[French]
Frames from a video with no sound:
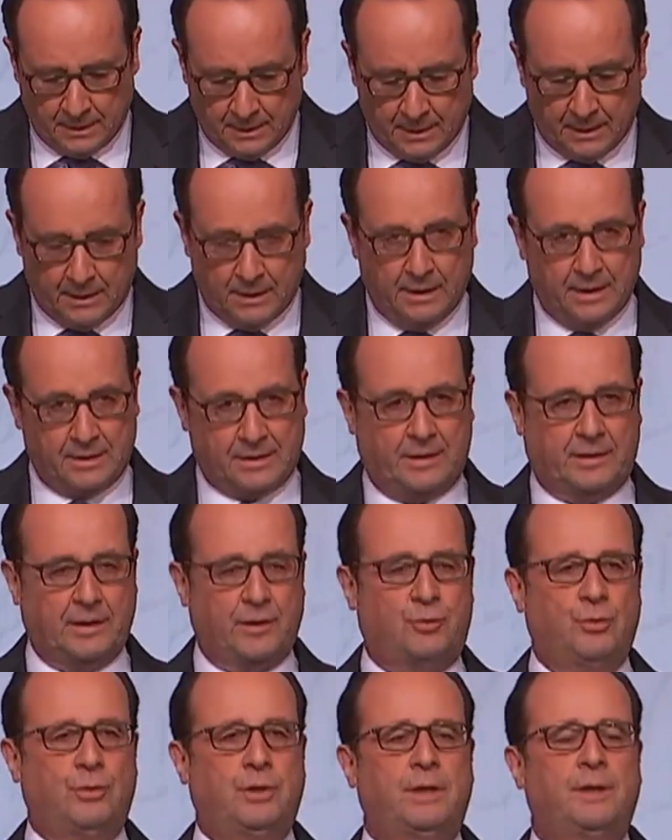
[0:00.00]
Les
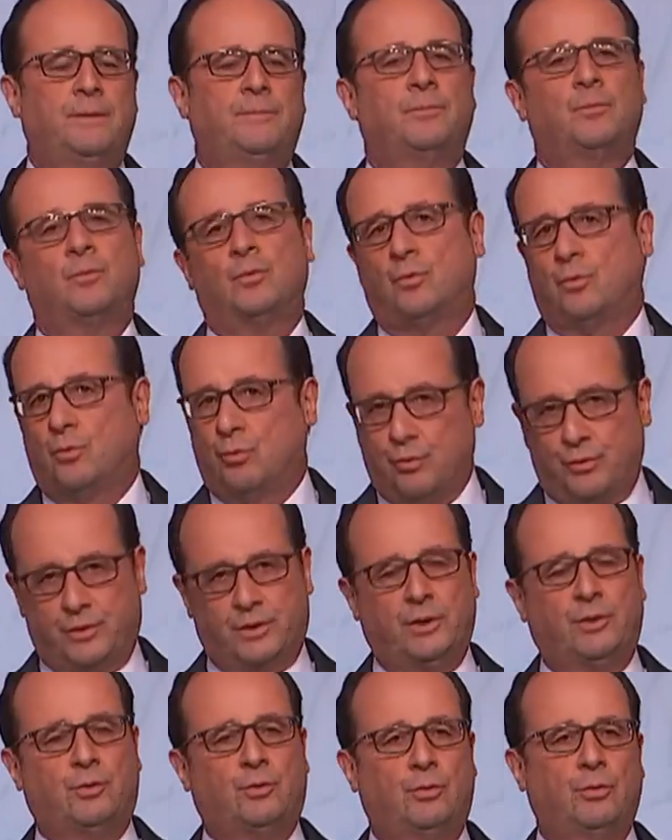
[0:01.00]
États-Unis
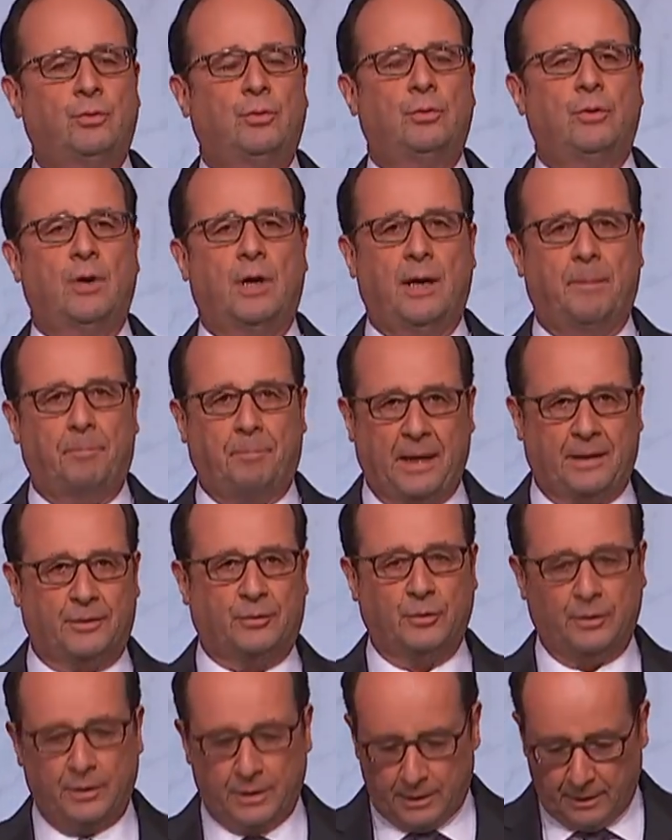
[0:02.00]
constituent un
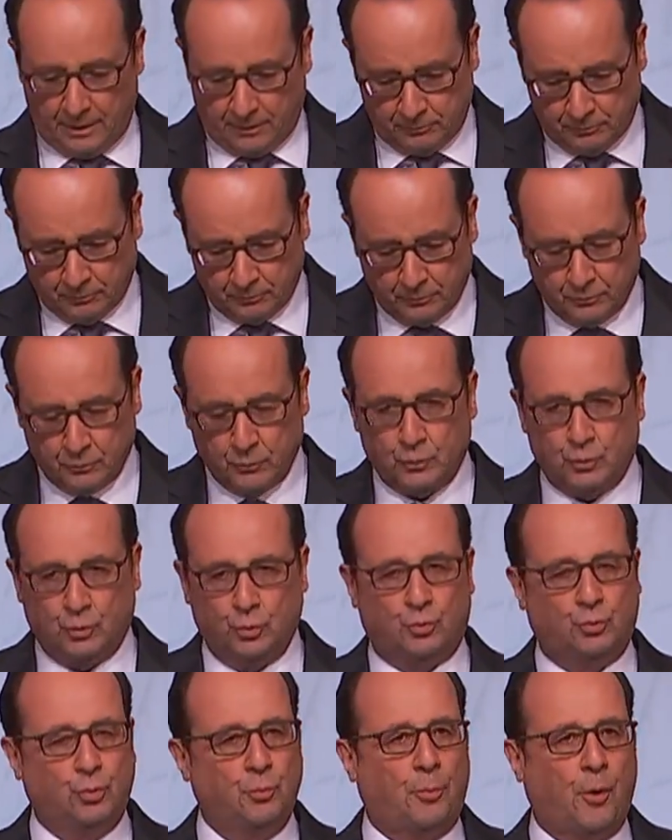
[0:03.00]
partenaire de
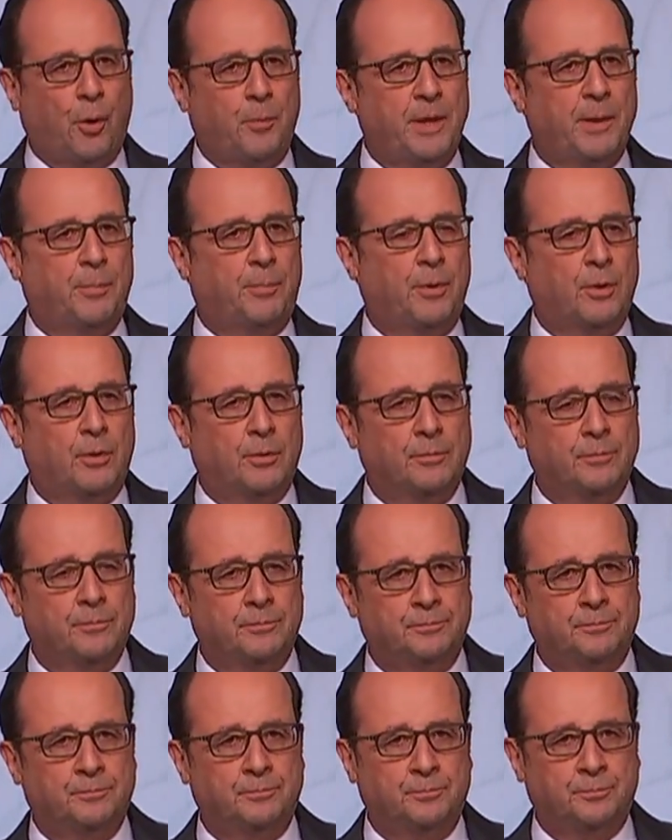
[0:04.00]
tout premier plan
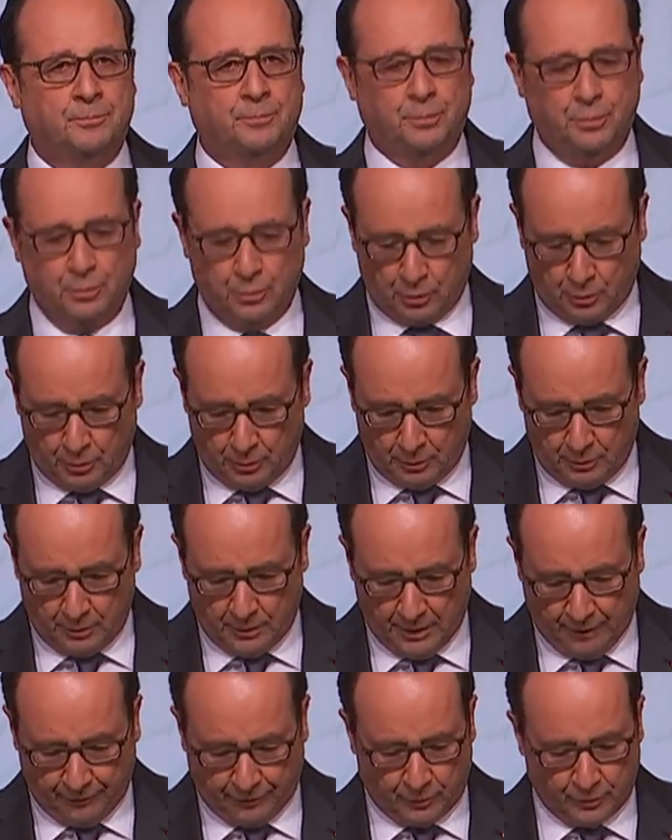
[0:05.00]
pour euh,
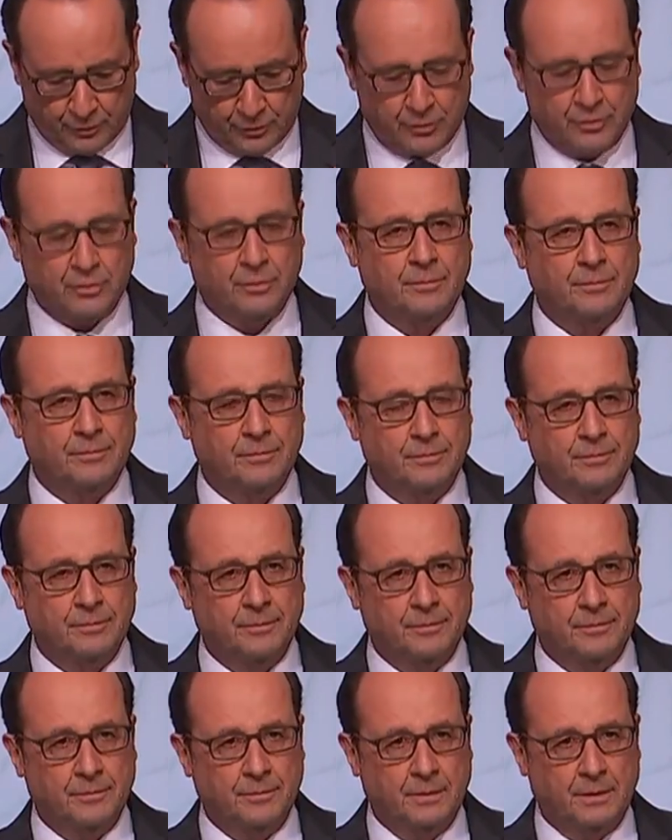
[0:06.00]
la France.
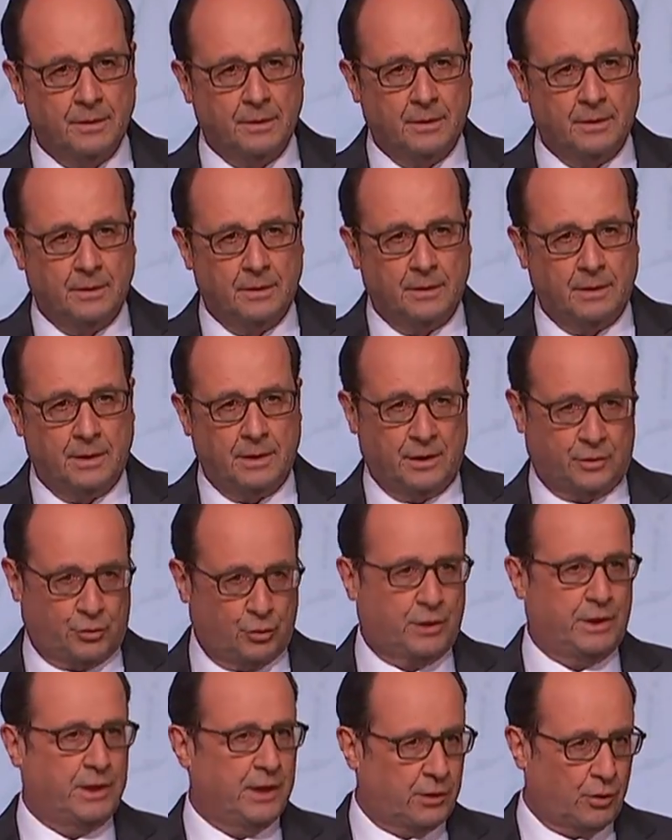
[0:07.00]
Et ce
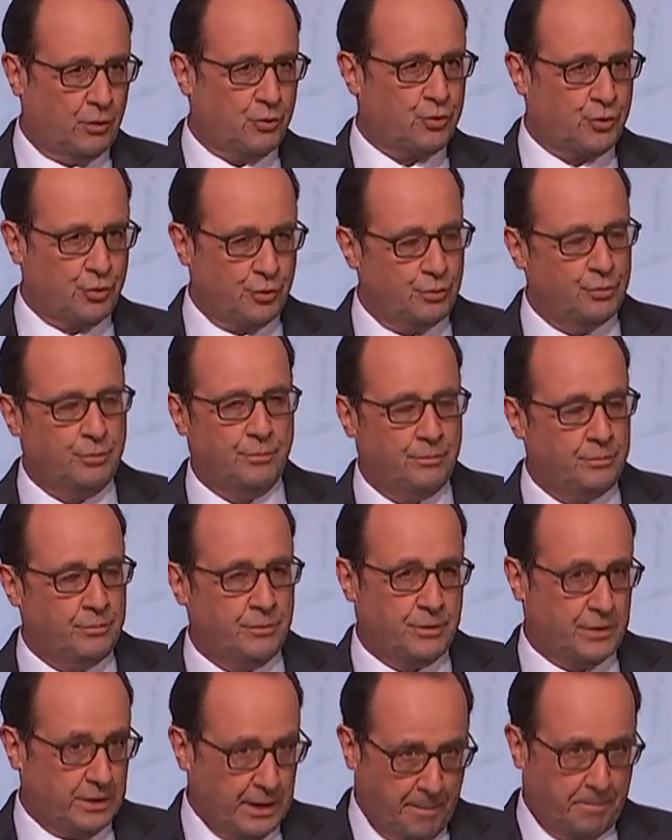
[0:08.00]
qui est en jeu,
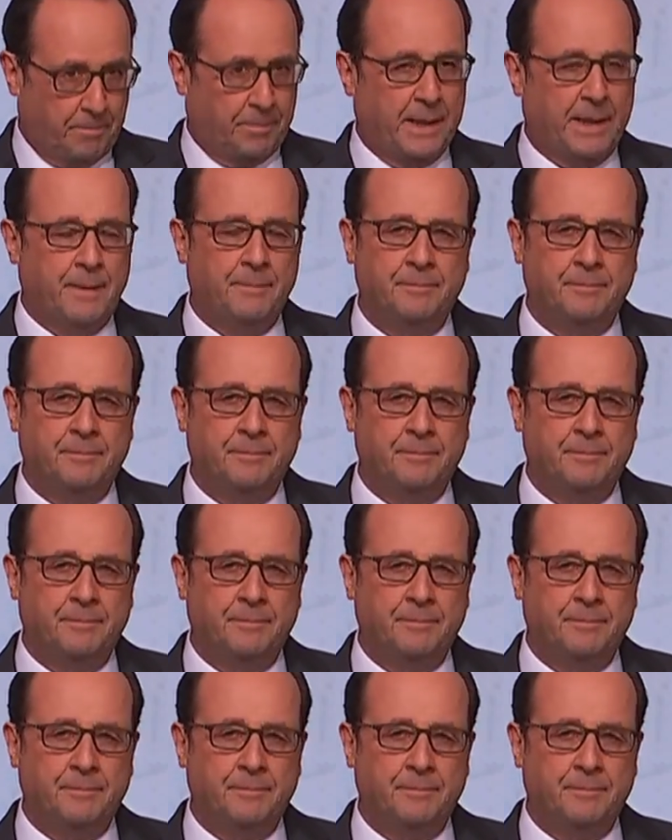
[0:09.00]
c'est la paix,